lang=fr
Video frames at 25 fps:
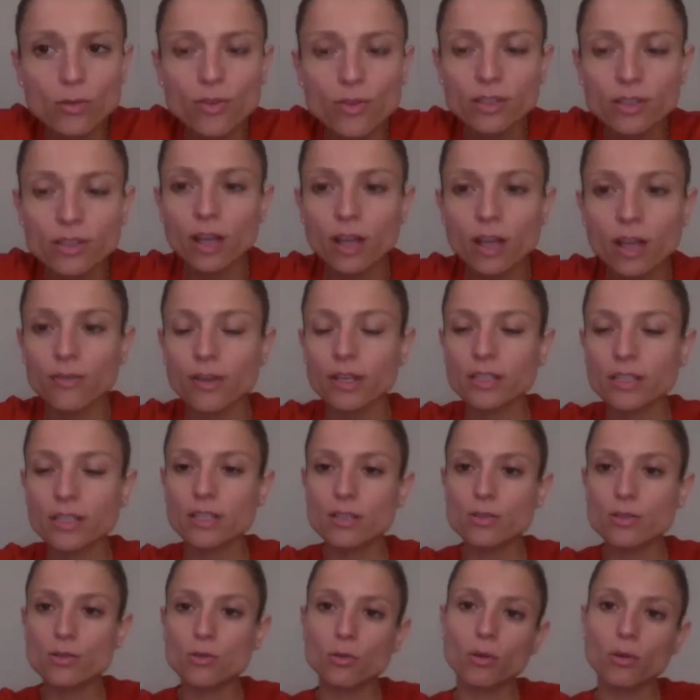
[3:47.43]
travailler
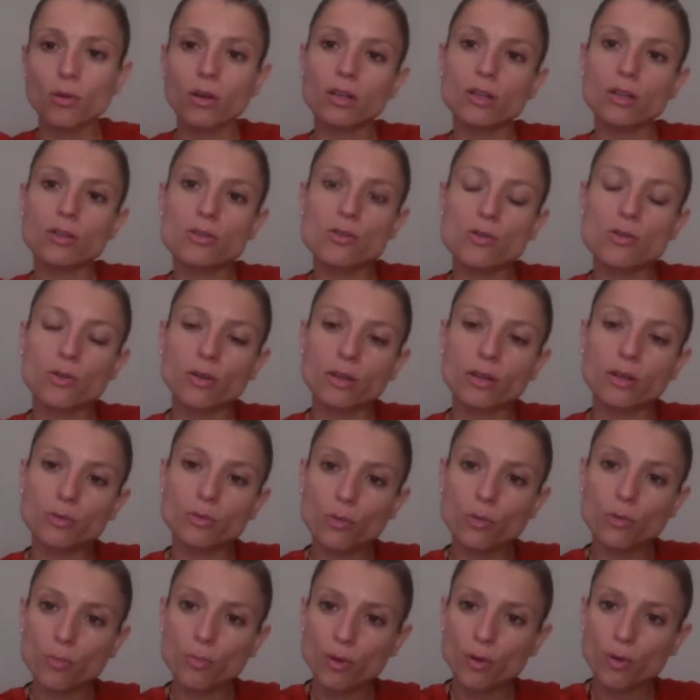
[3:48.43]
sur les, sur les
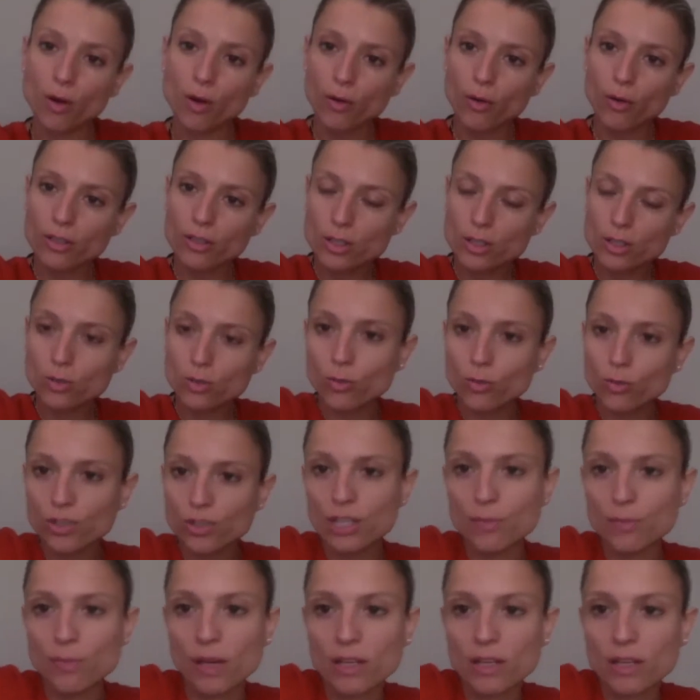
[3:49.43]
deux plans et je trouve que
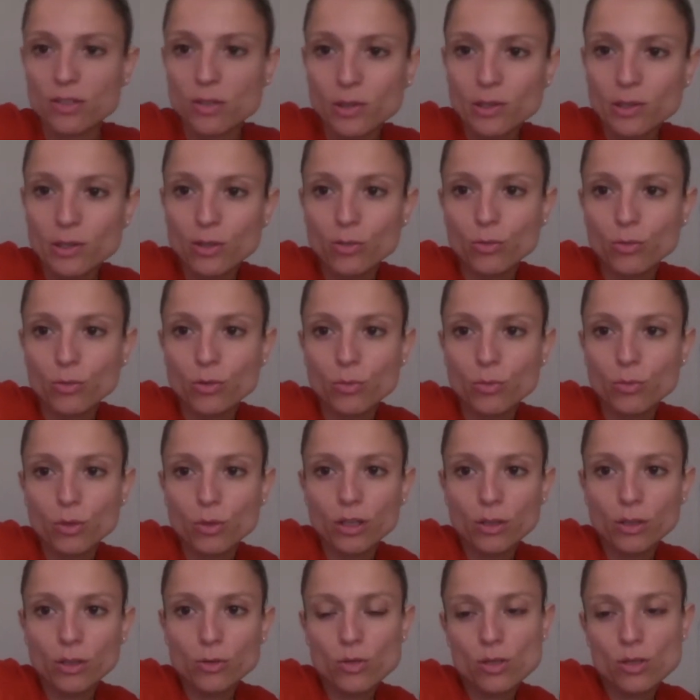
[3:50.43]
les personnes qui ont une bonne
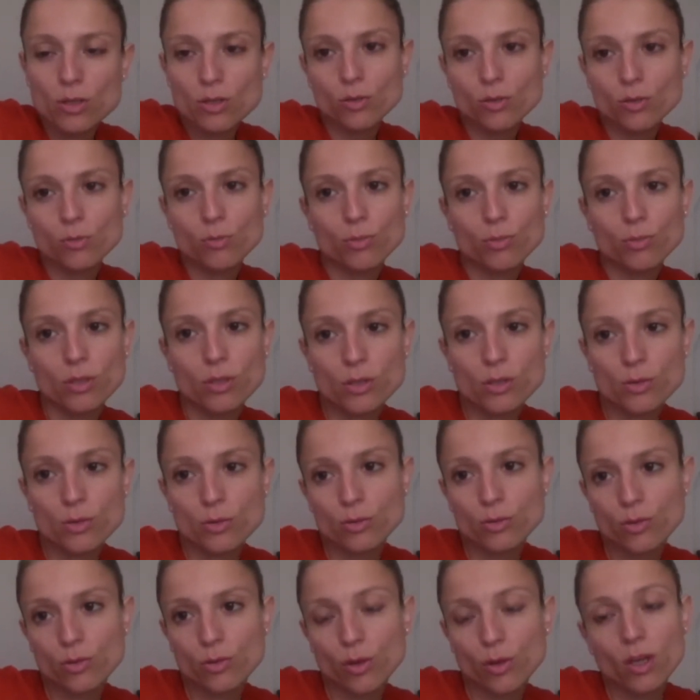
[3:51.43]
intuition pour les
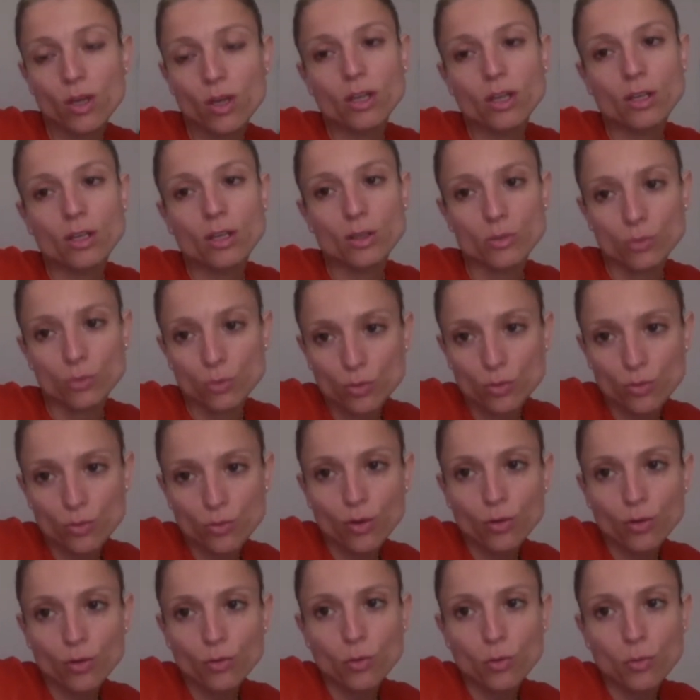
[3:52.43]
autres, ils ont
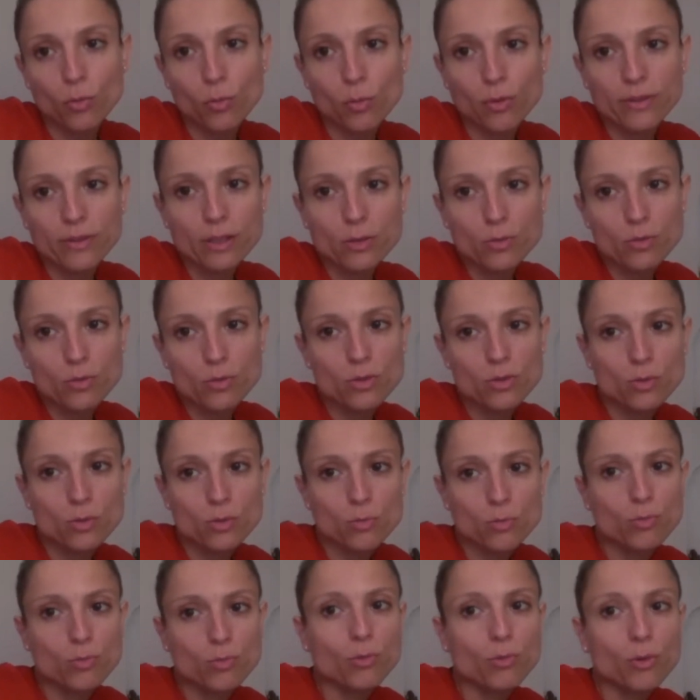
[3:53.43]
souvent une bonne
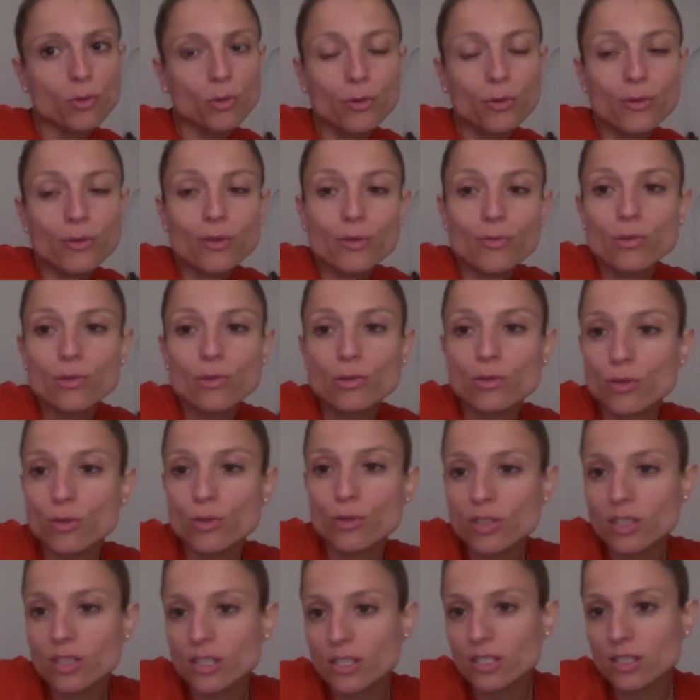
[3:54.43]
intuition pour eux. Il faut
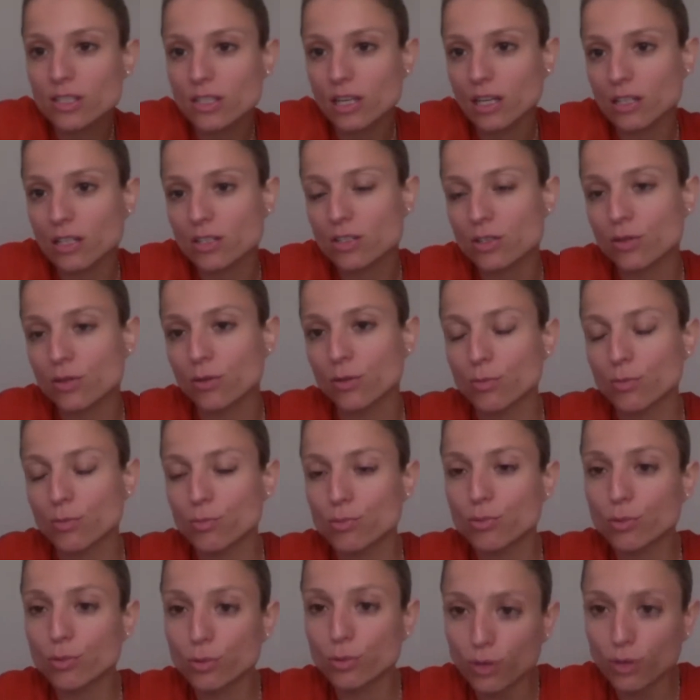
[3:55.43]
juste qu'ils sachent que
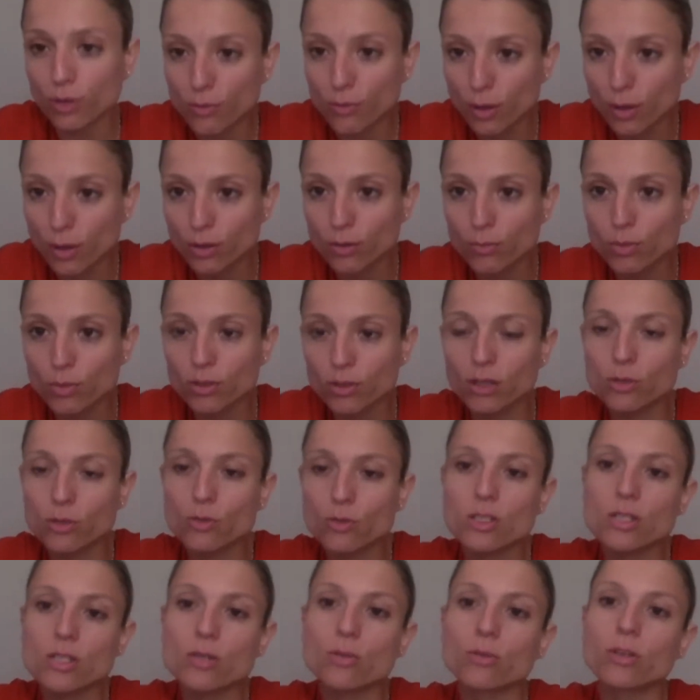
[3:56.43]
pour avoir une bonne
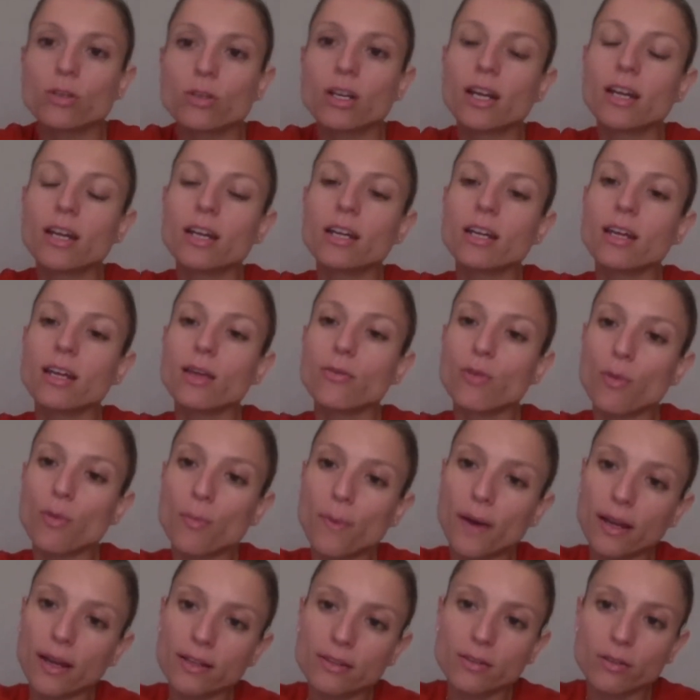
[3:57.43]
intuition, il ne faut
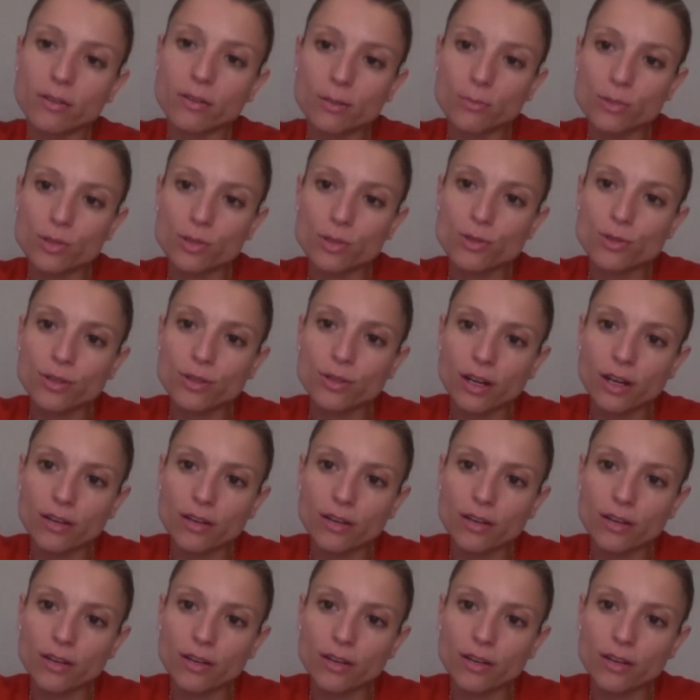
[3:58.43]
pas être dans l'émotionnel.